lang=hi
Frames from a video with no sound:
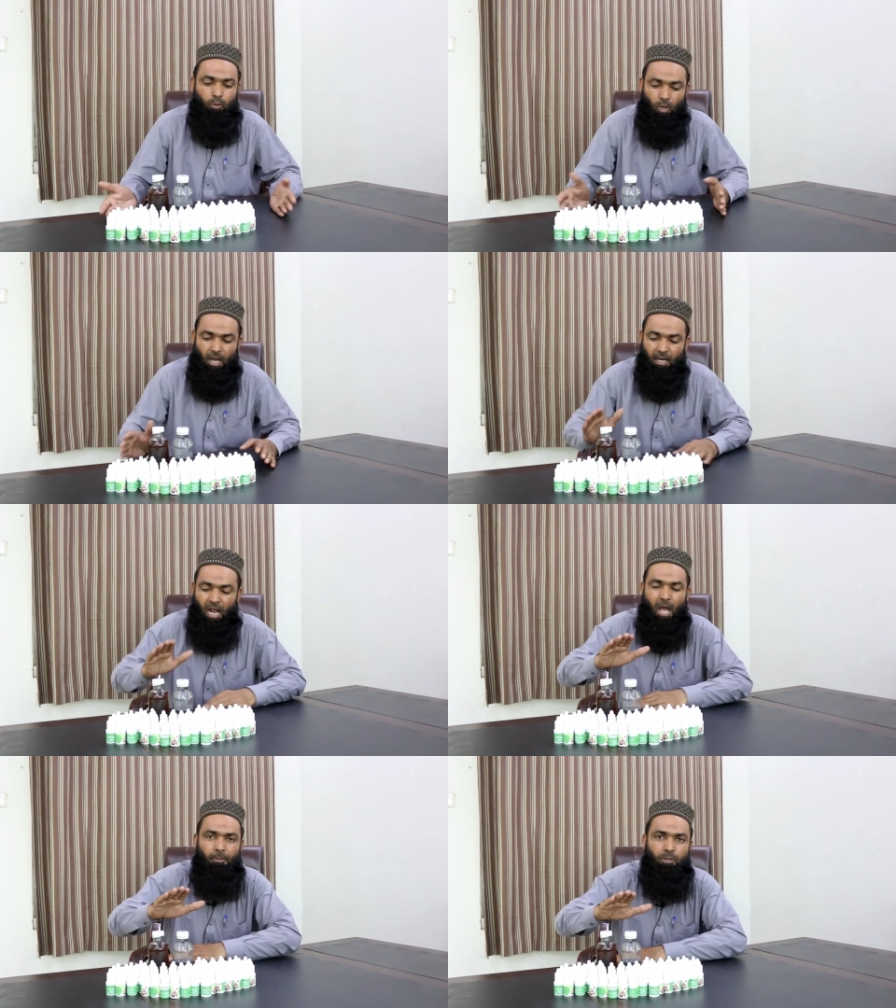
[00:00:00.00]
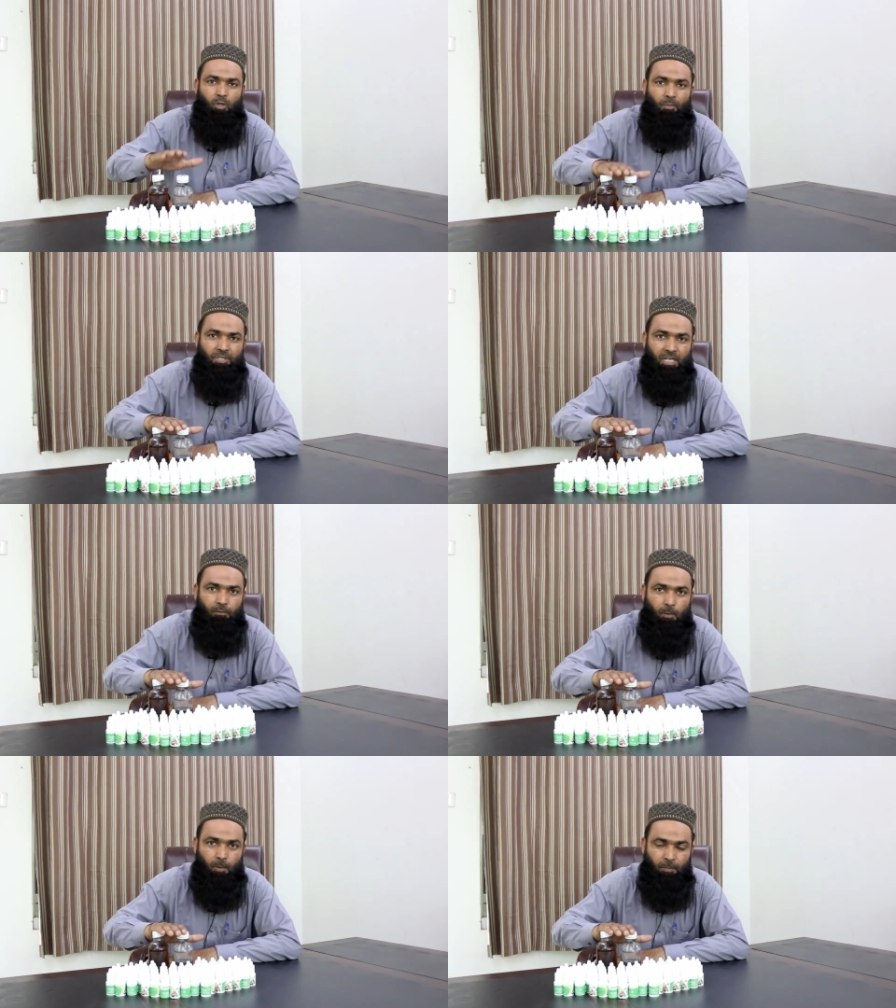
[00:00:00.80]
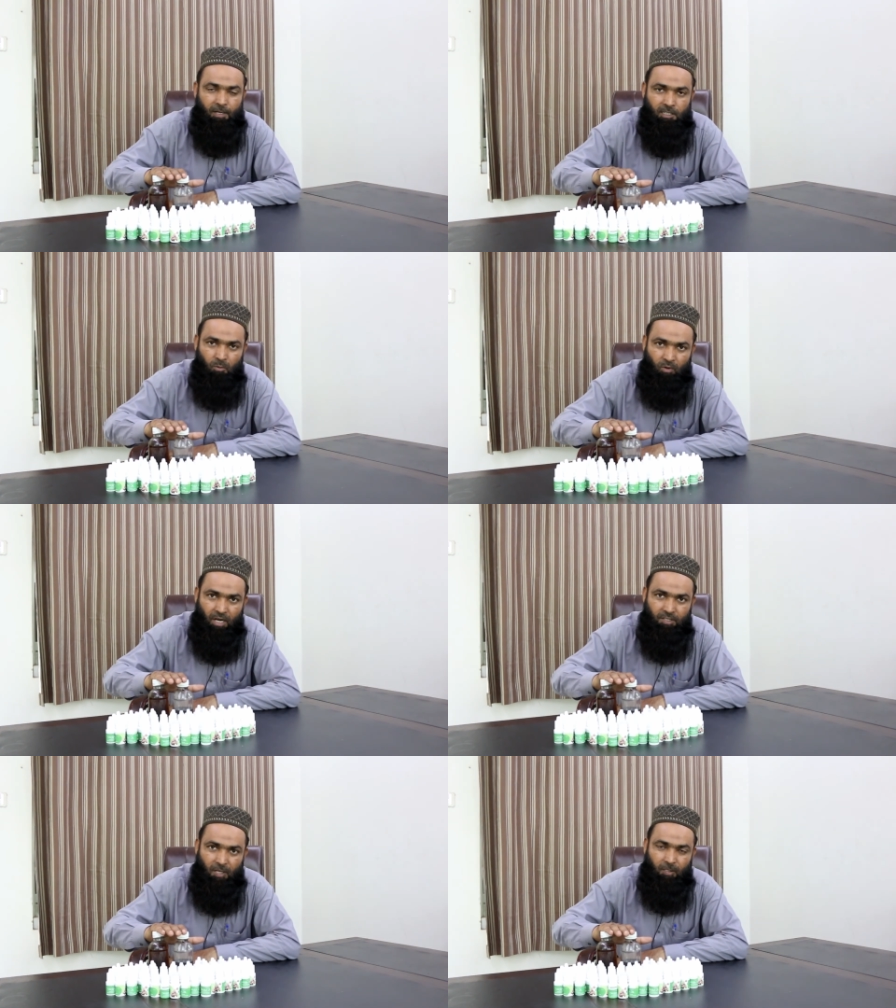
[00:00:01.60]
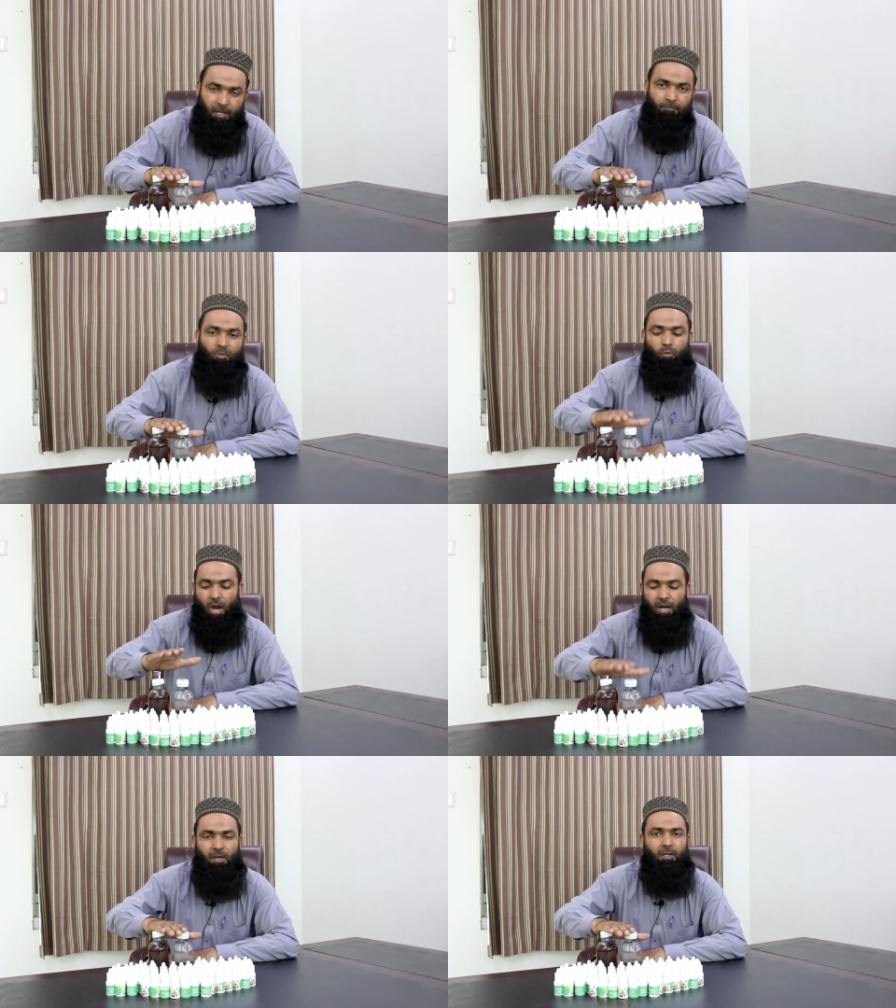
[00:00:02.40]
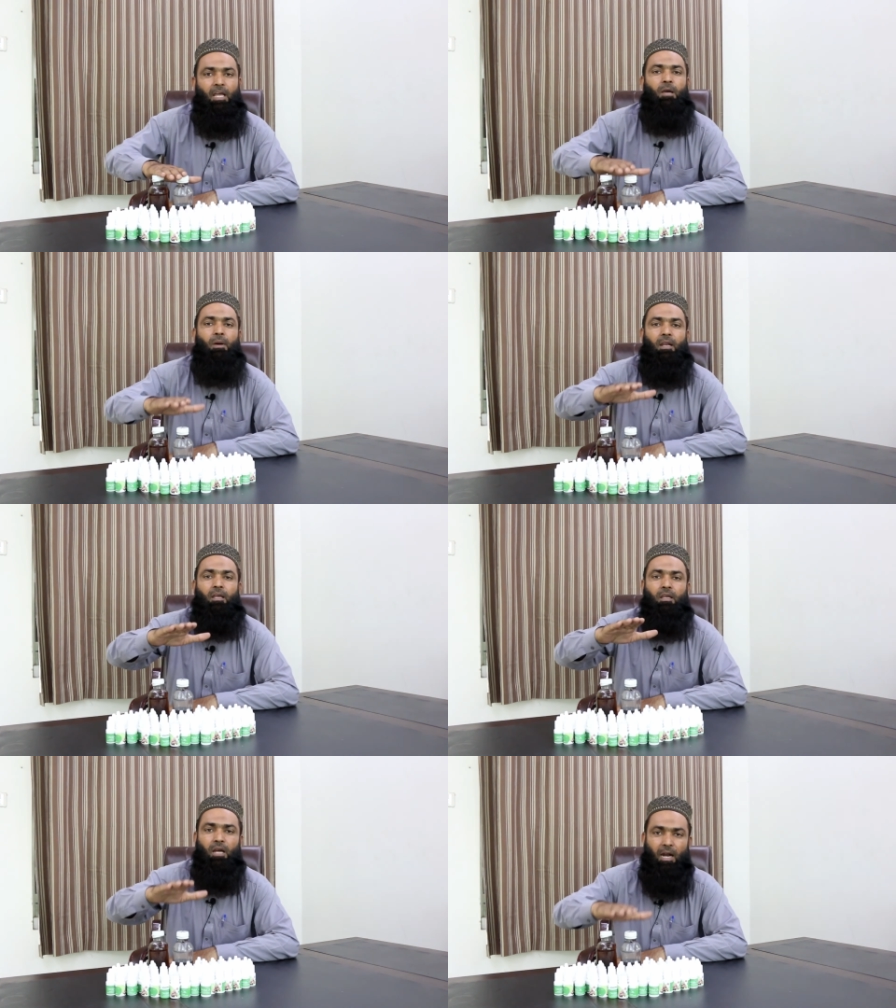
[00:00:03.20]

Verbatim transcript: तो अगर आप इसको बजरिया वी पार्सल मंगवाना चाहते हैं तो आर्डर गए हमारे